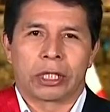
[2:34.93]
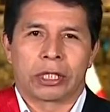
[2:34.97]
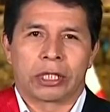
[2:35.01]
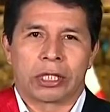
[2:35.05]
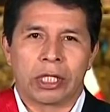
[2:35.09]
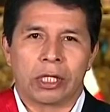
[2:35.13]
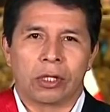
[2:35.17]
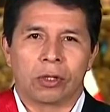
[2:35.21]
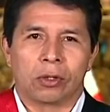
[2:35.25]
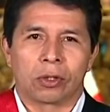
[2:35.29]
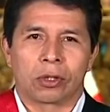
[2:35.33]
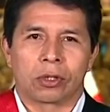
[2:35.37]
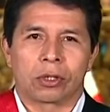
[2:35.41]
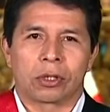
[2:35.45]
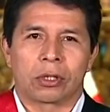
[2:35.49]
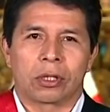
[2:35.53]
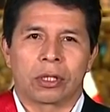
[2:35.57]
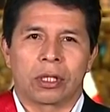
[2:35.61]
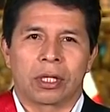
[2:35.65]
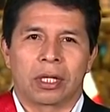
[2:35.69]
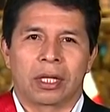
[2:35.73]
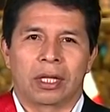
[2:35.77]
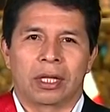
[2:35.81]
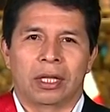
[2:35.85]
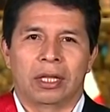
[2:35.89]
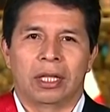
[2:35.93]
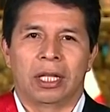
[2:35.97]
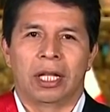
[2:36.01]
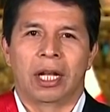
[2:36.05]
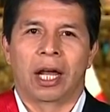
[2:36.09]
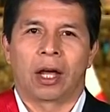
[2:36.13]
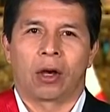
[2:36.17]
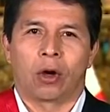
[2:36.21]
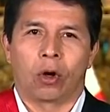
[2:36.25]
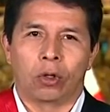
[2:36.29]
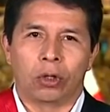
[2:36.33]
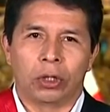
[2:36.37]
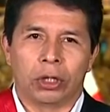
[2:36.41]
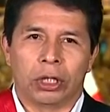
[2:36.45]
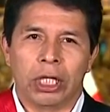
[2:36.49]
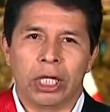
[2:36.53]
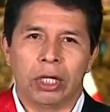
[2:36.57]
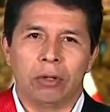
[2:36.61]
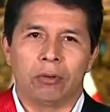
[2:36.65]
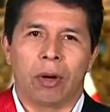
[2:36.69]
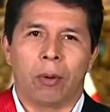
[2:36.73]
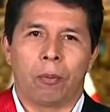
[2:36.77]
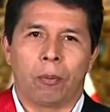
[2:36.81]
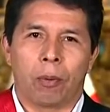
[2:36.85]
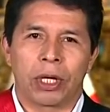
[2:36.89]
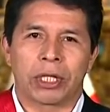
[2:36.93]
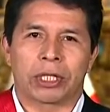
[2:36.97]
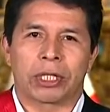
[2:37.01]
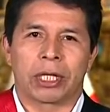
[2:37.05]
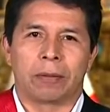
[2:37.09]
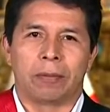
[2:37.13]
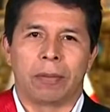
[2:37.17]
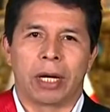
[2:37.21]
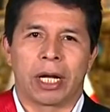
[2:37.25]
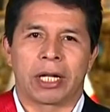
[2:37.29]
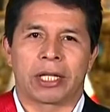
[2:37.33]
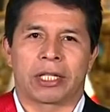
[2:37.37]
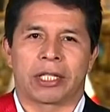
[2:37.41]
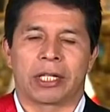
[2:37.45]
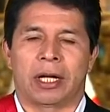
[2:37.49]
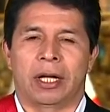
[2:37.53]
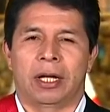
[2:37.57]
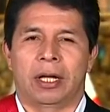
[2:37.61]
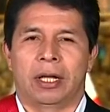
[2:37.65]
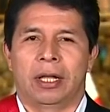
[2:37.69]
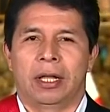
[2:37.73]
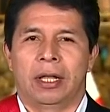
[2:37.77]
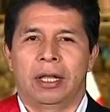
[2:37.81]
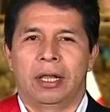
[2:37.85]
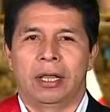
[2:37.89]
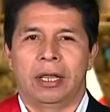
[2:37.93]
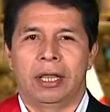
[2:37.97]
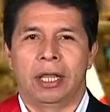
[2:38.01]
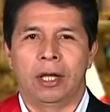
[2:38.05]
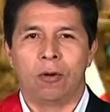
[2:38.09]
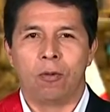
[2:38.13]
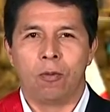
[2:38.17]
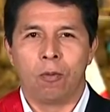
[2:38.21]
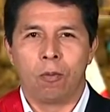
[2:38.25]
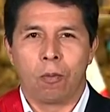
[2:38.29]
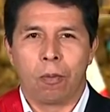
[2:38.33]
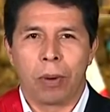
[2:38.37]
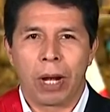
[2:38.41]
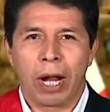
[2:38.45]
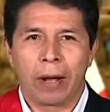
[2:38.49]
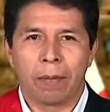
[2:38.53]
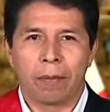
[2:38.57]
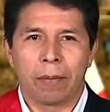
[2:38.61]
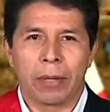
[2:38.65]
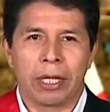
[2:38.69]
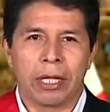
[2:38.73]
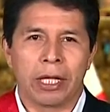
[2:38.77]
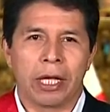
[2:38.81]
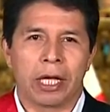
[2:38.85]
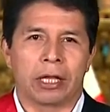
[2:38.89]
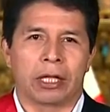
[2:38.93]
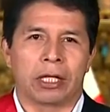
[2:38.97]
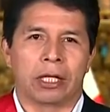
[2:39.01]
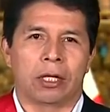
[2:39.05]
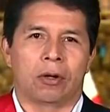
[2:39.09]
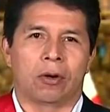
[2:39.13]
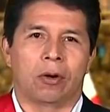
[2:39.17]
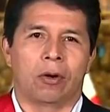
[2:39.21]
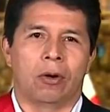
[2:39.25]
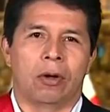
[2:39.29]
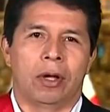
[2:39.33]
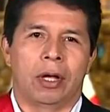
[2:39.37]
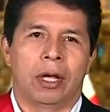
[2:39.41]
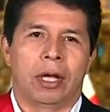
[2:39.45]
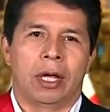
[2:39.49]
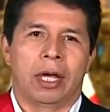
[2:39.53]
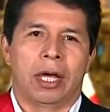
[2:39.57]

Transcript: testigos de la continua puesta en marcha de un plan mediático